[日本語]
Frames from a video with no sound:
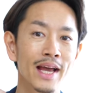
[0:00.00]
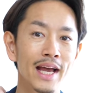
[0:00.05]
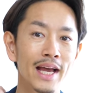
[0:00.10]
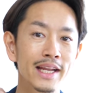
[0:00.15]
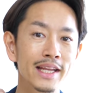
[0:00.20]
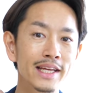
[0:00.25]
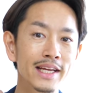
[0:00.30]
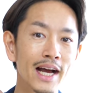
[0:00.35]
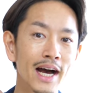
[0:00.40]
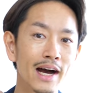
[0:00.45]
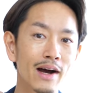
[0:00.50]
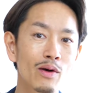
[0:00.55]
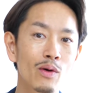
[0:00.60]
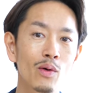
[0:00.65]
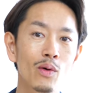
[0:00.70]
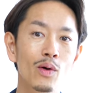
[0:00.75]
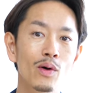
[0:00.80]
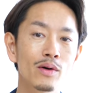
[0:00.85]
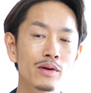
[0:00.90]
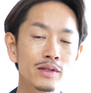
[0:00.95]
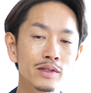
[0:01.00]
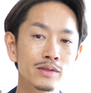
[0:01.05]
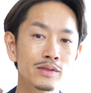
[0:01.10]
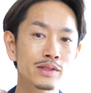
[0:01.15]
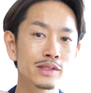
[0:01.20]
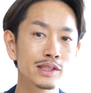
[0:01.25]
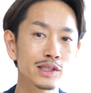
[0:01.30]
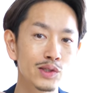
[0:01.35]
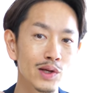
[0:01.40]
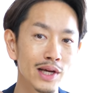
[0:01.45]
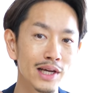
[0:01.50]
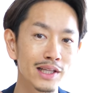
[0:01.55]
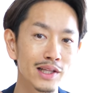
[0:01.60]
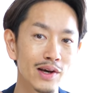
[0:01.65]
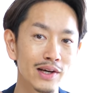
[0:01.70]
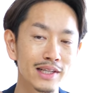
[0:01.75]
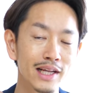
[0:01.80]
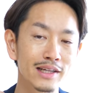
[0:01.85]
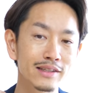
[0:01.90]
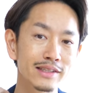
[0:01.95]
襟がこう普通の襟
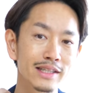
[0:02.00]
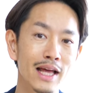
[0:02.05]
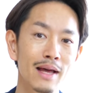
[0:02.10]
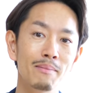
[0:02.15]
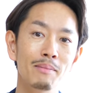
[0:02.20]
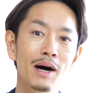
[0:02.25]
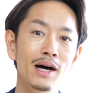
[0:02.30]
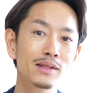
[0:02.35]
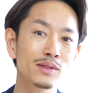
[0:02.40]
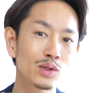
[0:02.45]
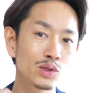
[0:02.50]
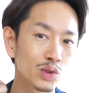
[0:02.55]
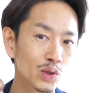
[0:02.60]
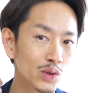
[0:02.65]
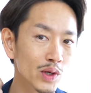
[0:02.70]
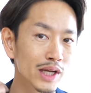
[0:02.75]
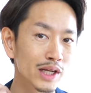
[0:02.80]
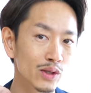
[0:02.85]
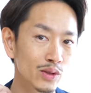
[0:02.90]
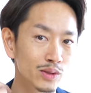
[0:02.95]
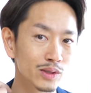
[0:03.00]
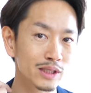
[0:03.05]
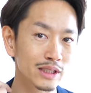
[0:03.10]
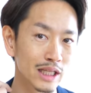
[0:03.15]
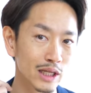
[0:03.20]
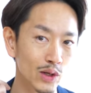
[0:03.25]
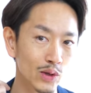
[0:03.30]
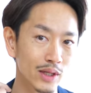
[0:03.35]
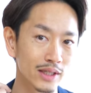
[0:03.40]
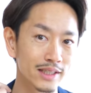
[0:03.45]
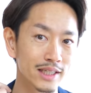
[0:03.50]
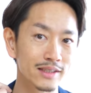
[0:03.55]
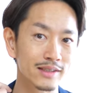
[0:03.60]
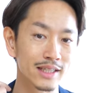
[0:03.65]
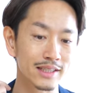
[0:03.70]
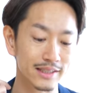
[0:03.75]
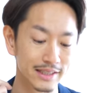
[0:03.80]
ではなくてバンド状の襟のついてるようなシャツで